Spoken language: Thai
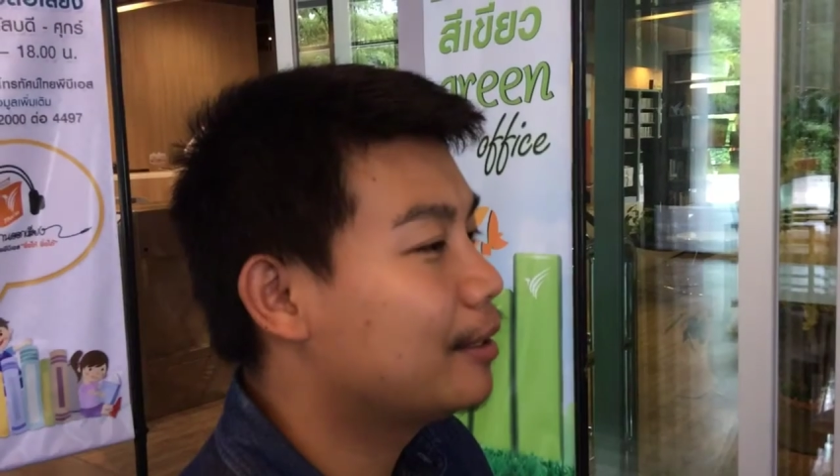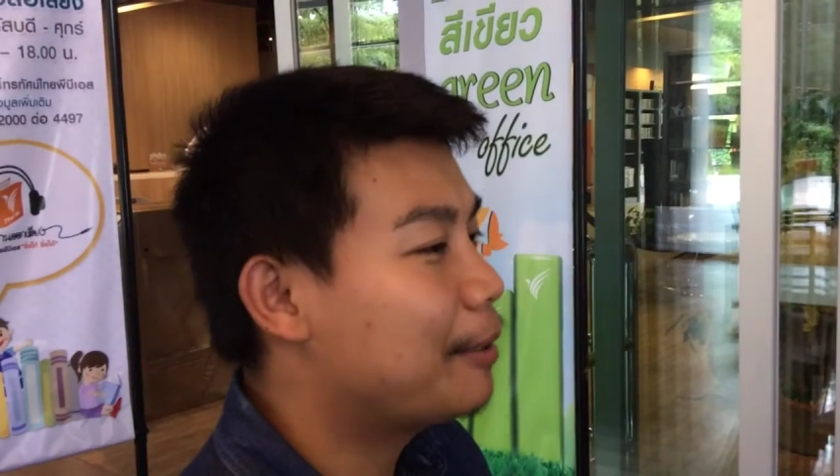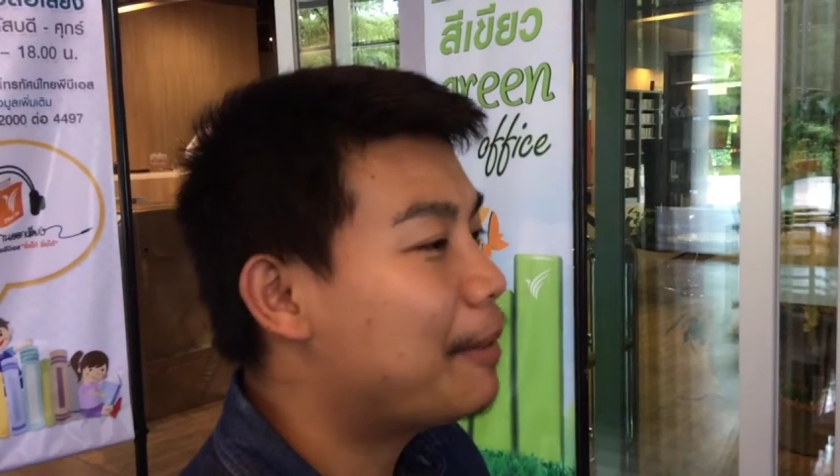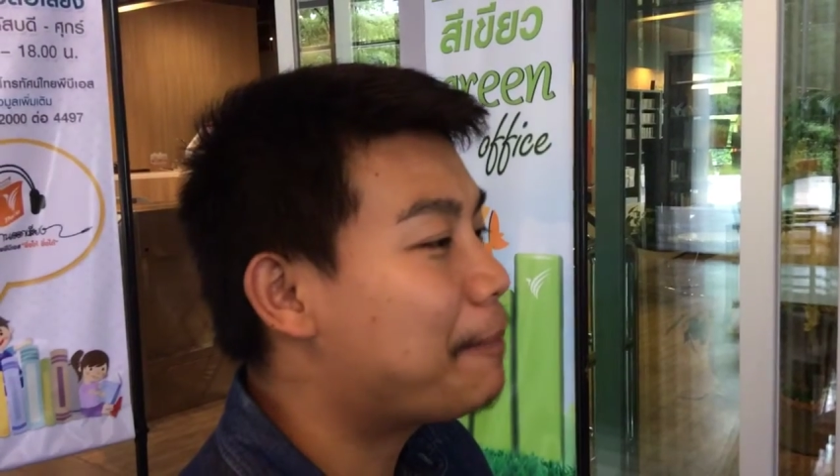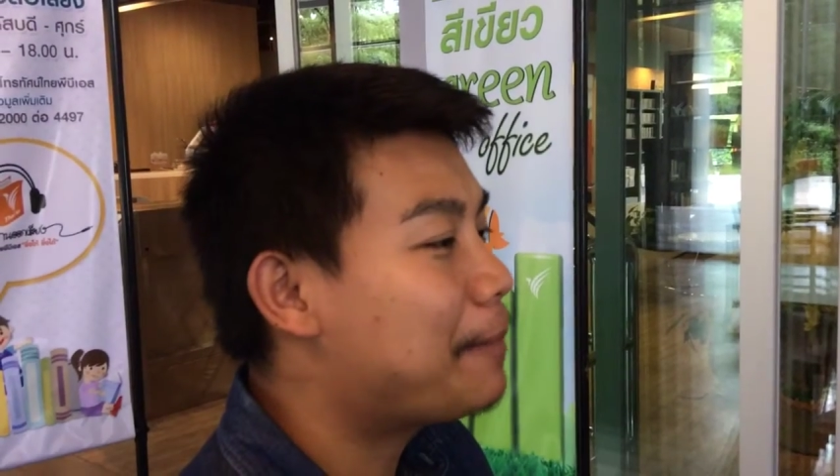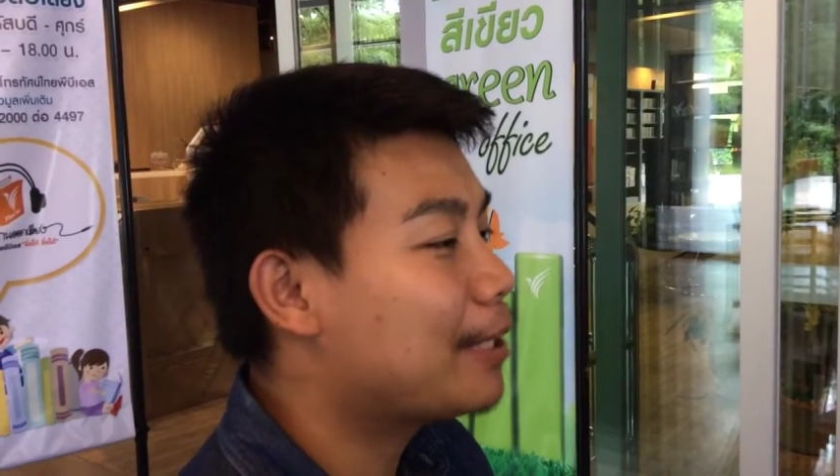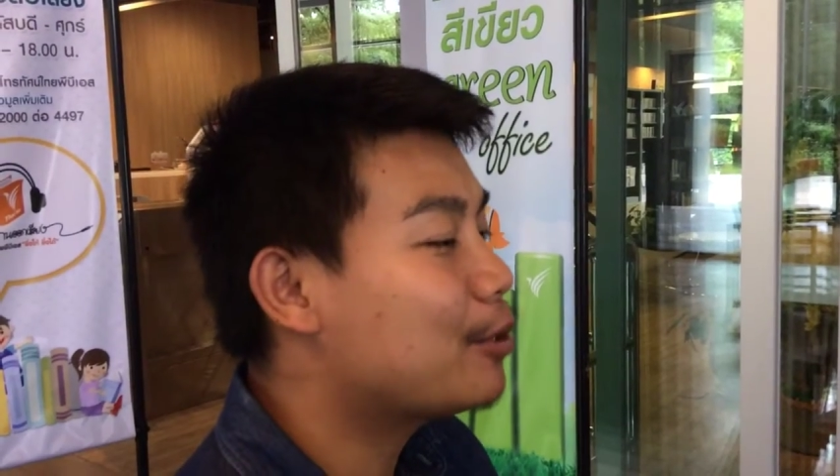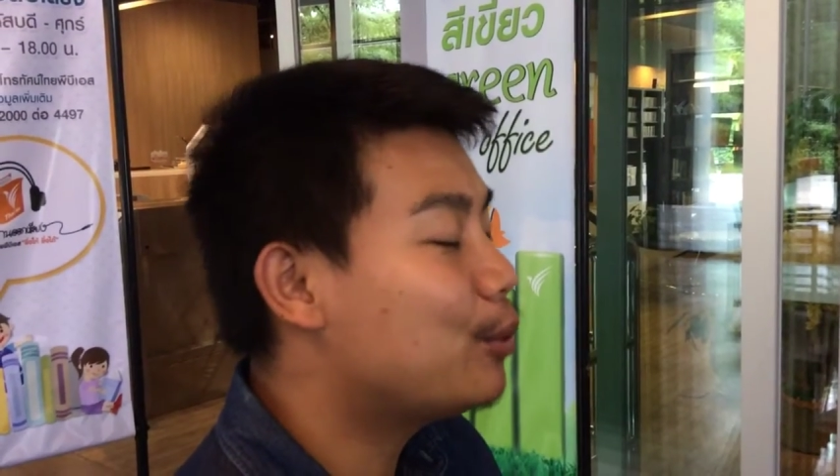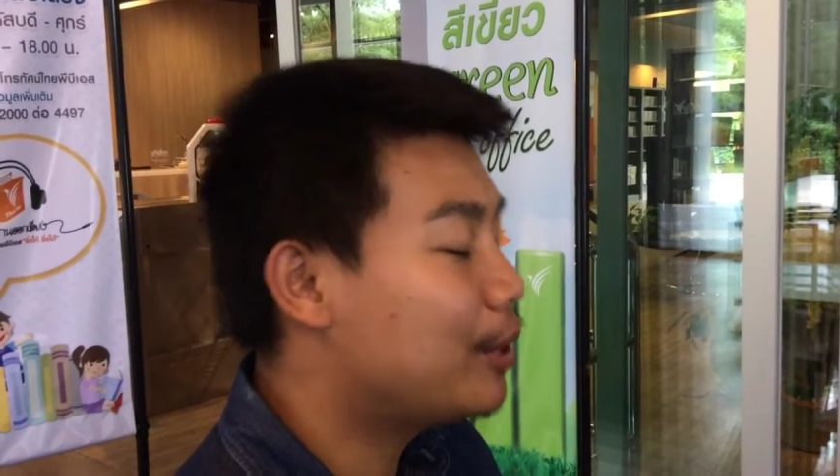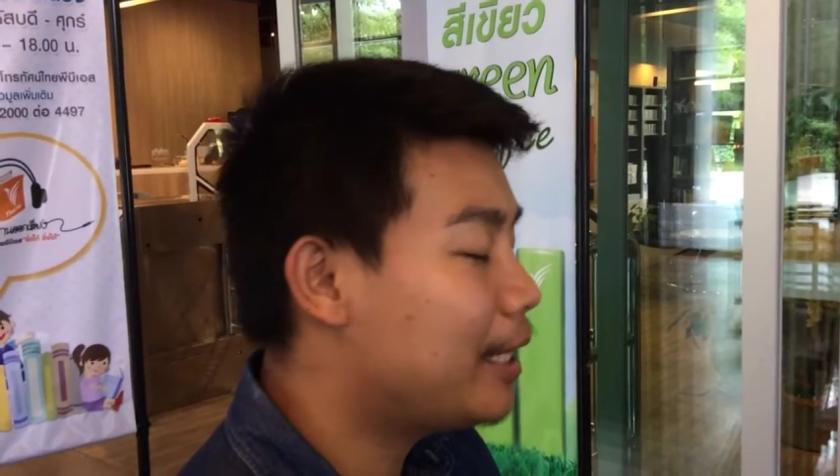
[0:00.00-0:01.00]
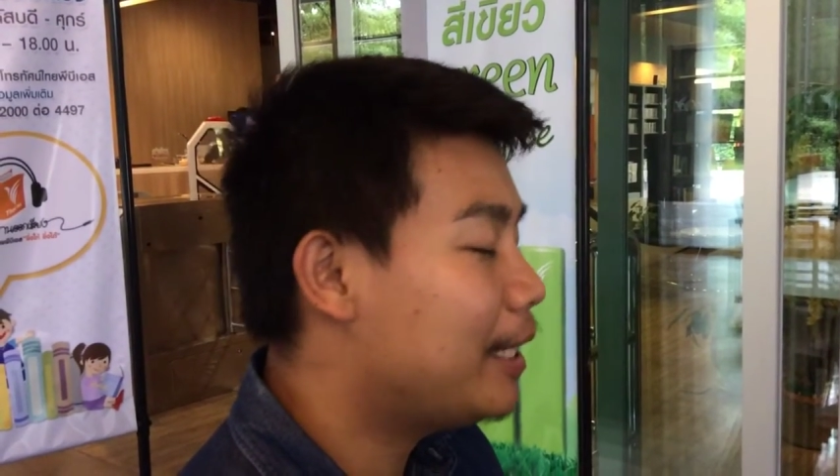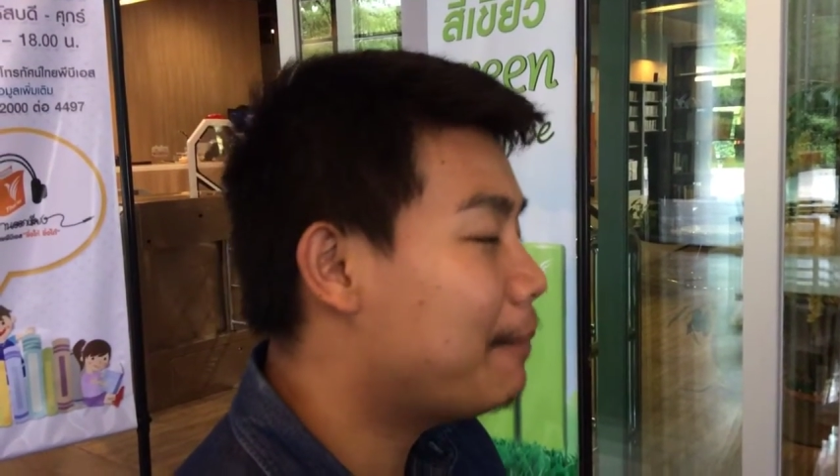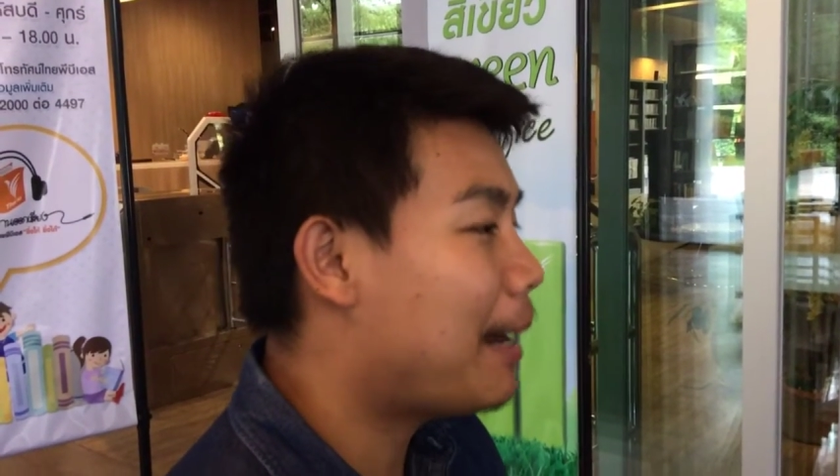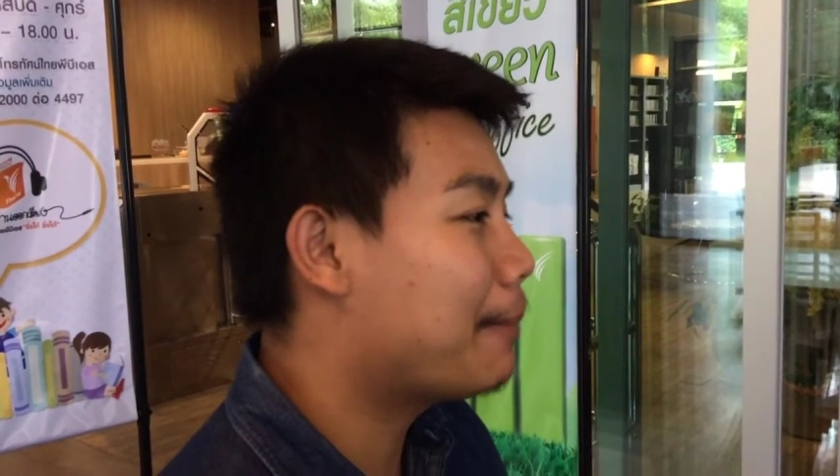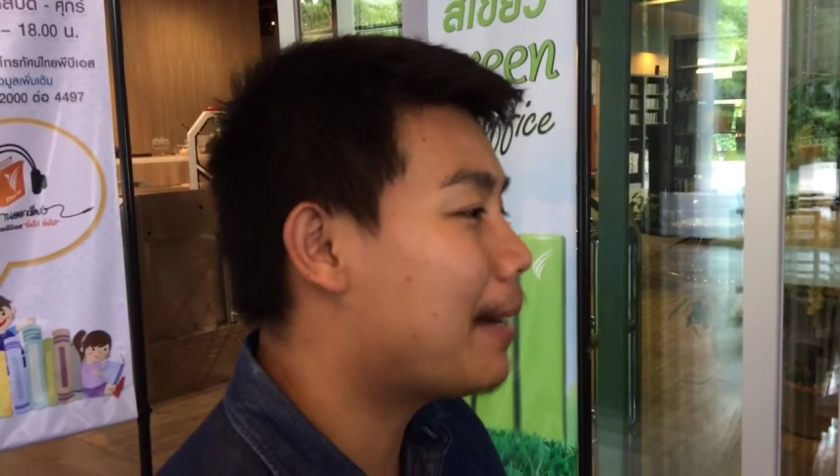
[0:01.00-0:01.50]
สำหรับหลักสูตรที่
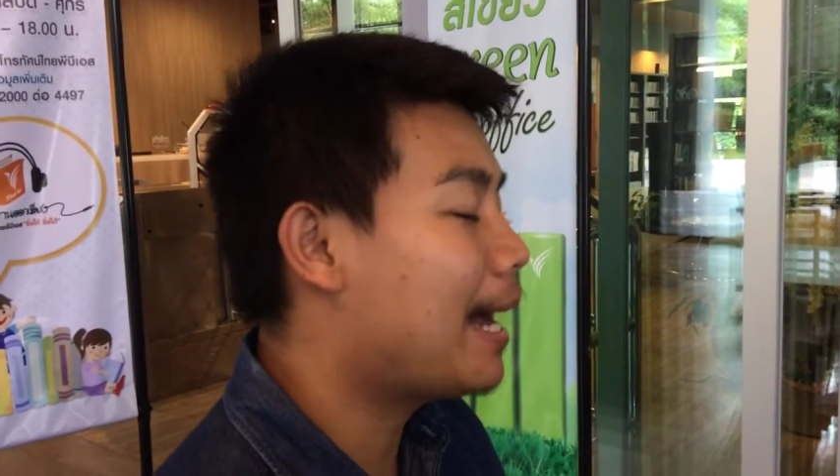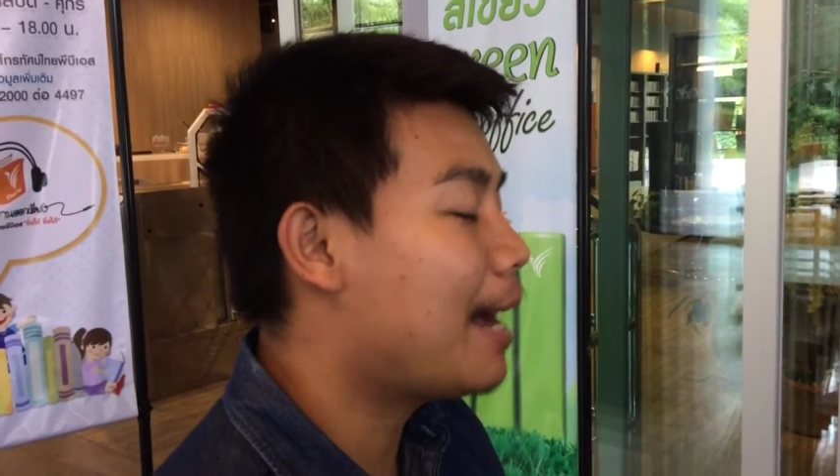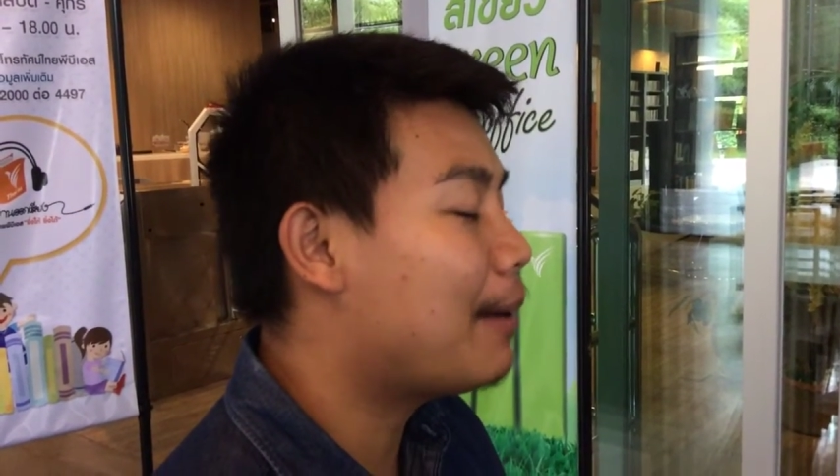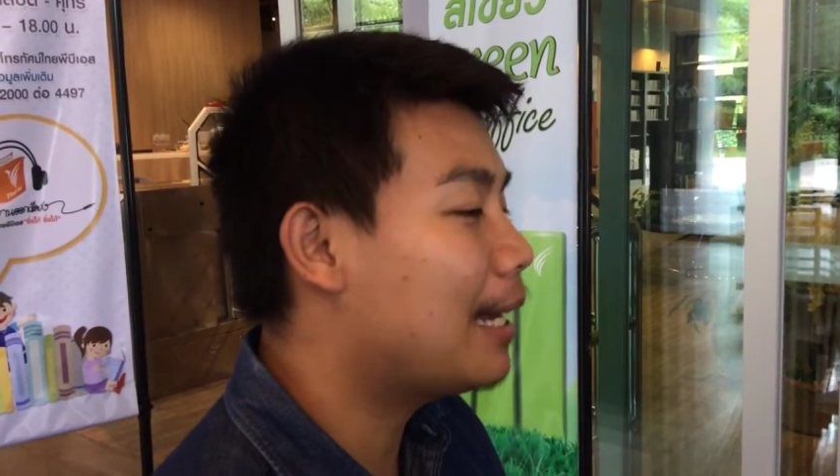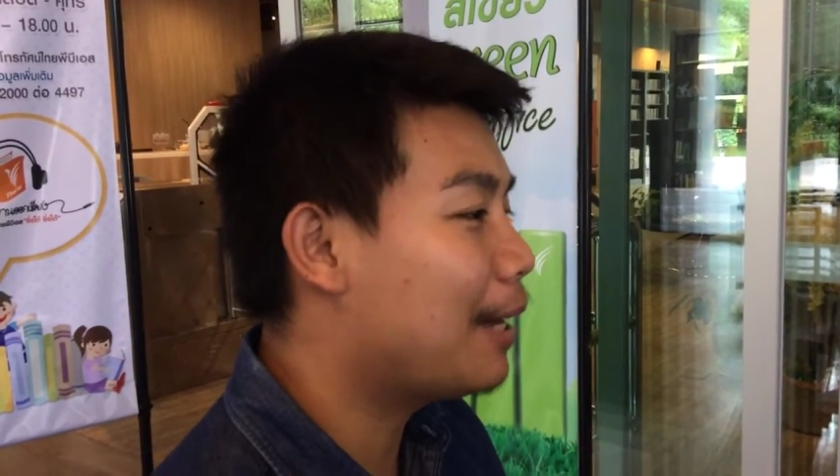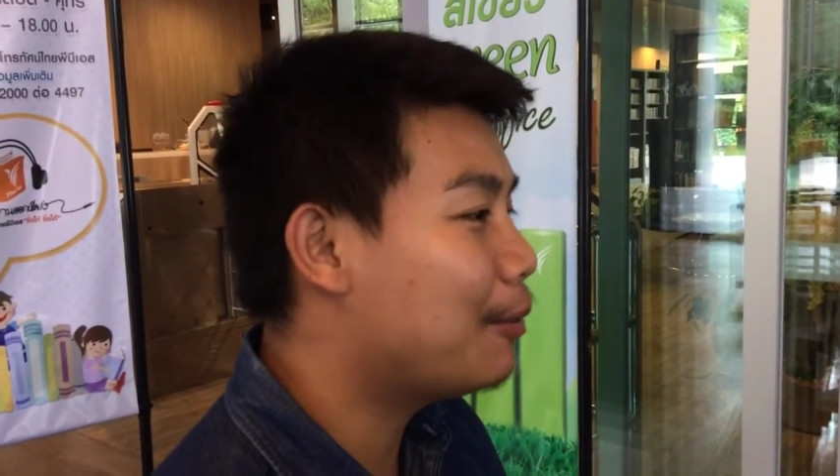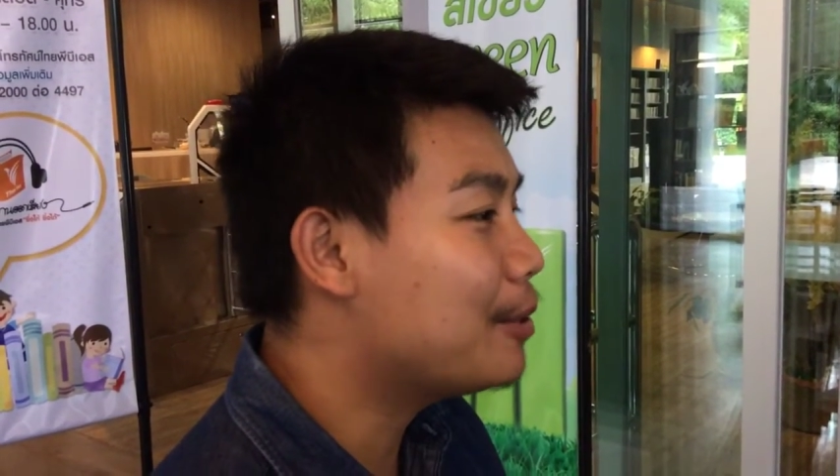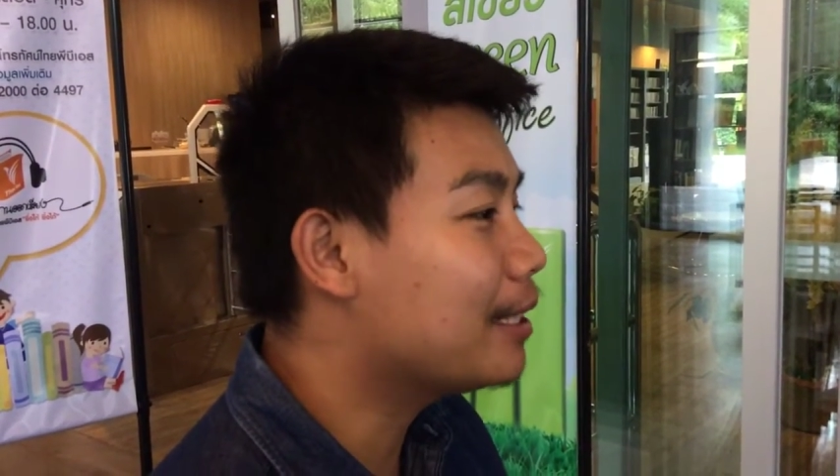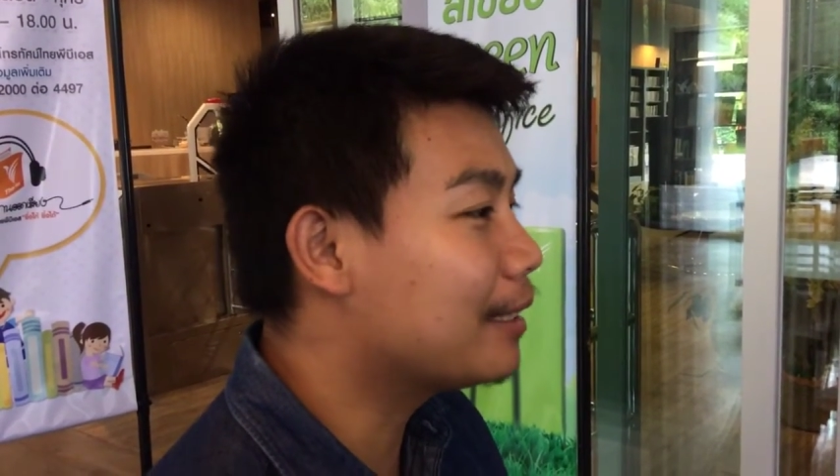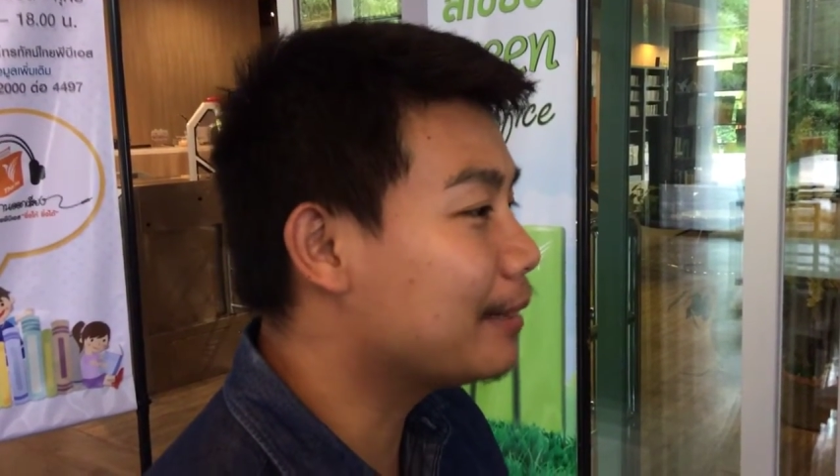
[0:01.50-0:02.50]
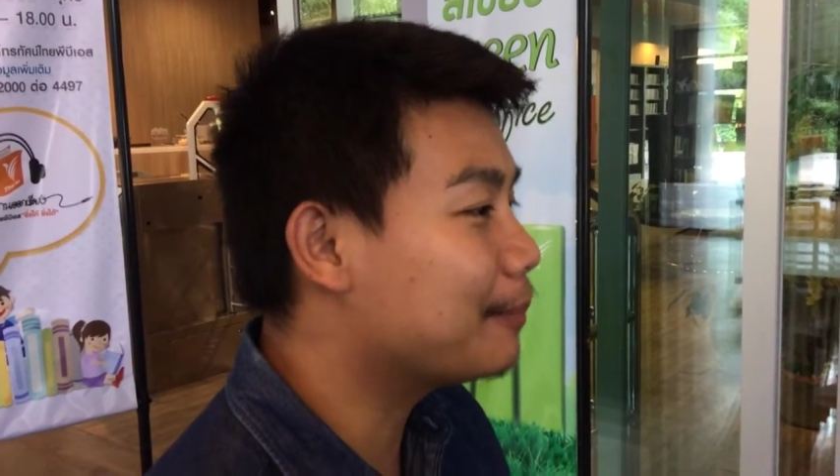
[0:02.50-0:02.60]
ผ่านมา 5 วันแล้วรู้สึก